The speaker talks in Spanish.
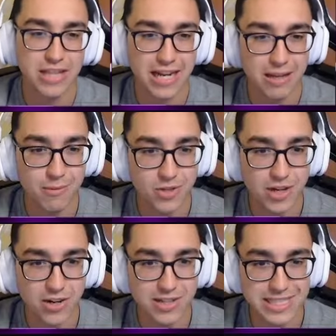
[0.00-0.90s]
Aquí victoria
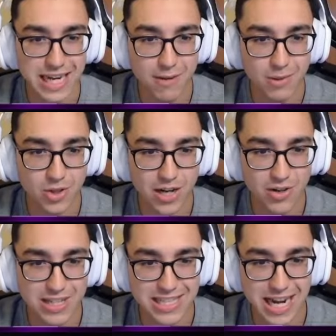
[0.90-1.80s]
con Estelar, victoria con
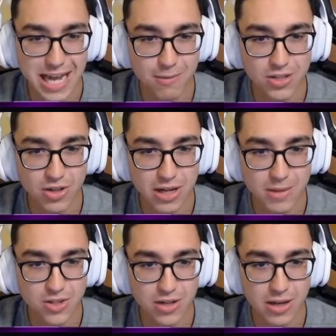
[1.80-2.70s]
Estelar, victoria,
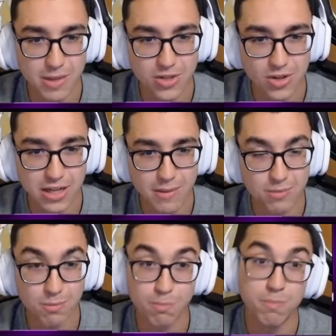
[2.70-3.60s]
victoria, victoria,
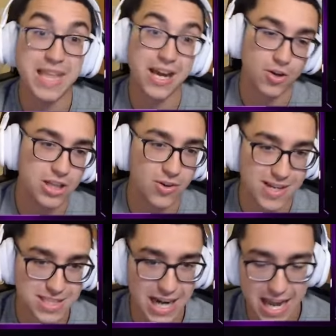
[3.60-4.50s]
derrota con
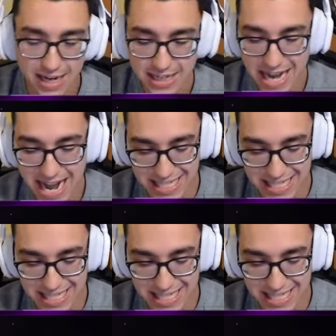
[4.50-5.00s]
Estelar. Así